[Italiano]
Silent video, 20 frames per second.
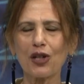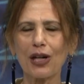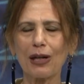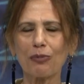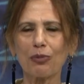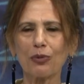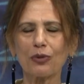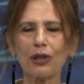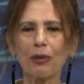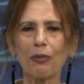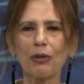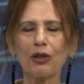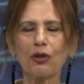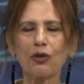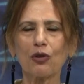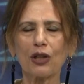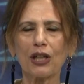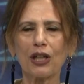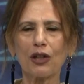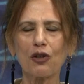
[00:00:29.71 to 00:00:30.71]
c'è
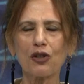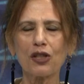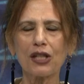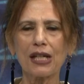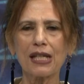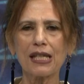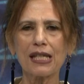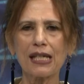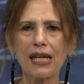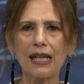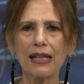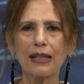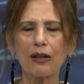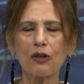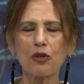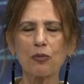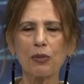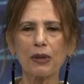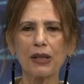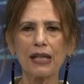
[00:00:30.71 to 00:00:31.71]
l'appuntamento con la nostra
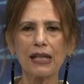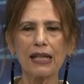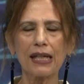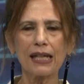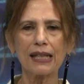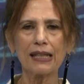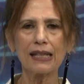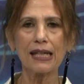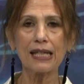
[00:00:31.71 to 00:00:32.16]
azienda ospedaliera